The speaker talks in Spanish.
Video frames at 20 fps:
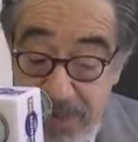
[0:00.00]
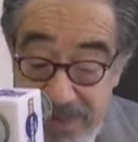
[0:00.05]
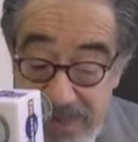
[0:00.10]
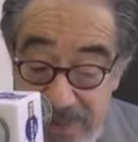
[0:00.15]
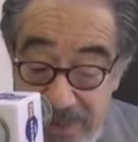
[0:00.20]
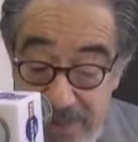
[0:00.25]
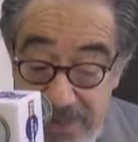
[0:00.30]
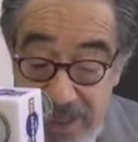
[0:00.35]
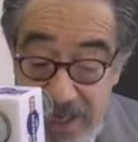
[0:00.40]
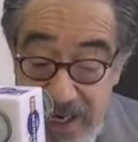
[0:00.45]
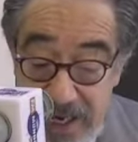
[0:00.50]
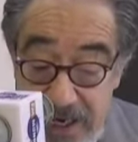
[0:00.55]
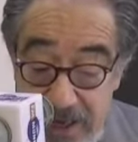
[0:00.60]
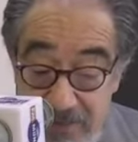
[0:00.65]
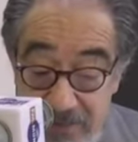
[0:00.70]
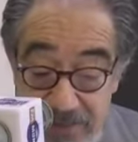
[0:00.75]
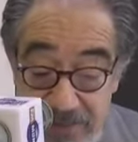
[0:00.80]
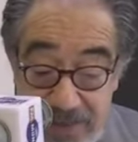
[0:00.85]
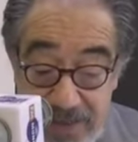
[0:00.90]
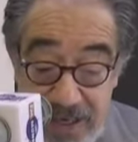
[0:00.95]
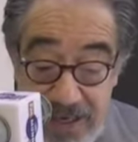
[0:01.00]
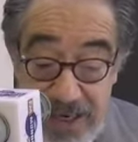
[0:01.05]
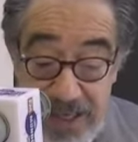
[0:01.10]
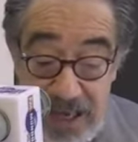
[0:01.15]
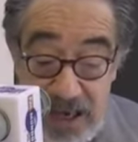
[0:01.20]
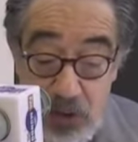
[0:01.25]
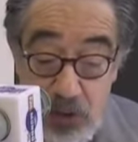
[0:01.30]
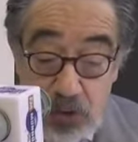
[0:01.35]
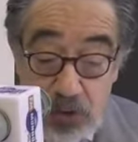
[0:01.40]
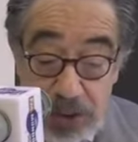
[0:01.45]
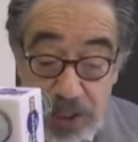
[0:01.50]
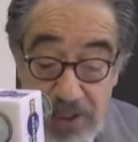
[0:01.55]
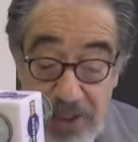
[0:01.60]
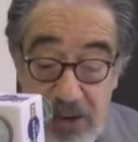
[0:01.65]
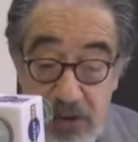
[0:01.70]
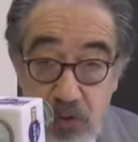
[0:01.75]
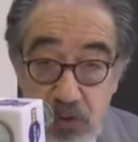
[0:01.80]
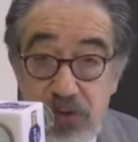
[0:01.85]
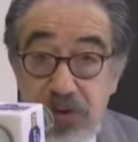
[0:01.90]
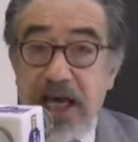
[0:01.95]
presentara a la Fiscalía una
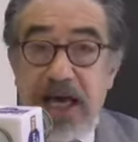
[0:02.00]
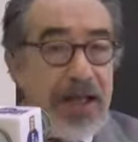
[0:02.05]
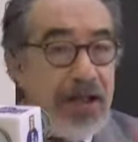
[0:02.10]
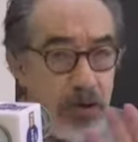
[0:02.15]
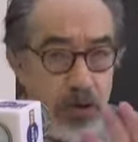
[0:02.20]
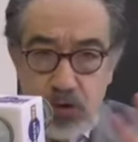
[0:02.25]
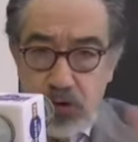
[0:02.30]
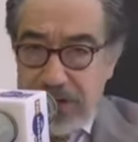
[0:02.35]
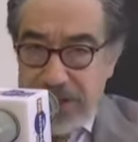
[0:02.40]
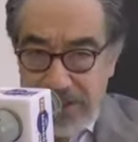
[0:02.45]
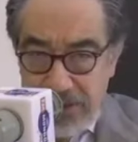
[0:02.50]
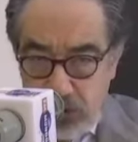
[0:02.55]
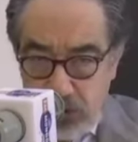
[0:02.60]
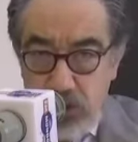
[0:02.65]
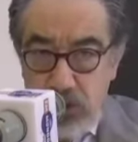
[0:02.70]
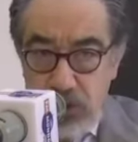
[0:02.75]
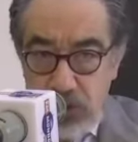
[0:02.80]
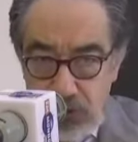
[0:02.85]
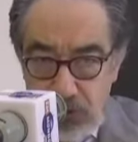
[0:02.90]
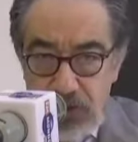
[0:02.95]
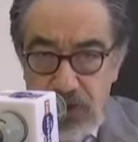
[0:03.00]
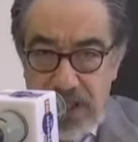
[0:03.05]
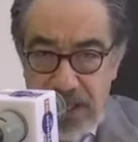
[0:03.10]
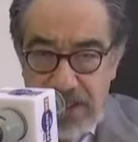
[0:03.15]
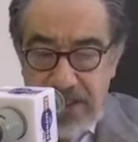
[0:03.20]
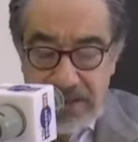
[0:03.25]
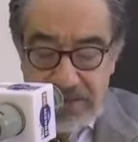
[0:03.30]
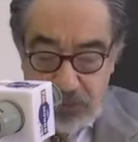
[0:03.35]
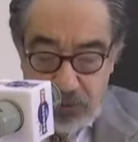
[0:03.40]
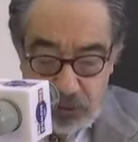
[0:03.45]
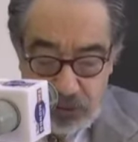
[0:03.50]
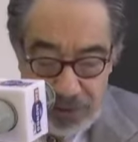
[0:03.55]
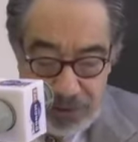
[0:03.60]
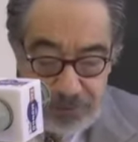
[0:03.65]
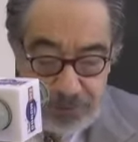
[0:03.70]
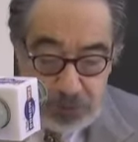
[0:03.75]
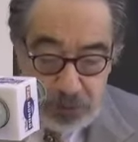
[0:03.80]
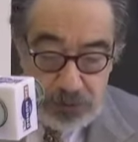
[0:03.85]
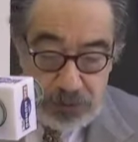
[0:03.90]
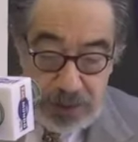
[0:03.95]
denuncia contra todos quienes
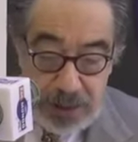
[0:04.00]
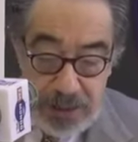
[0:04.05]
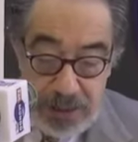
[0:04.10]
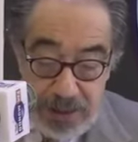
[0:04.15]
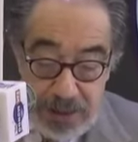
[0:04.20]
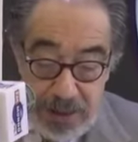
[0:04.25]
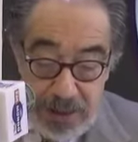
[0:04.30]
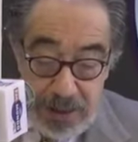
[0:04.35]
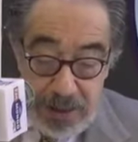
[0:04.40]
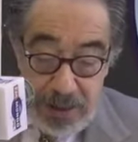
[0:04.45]
corresponda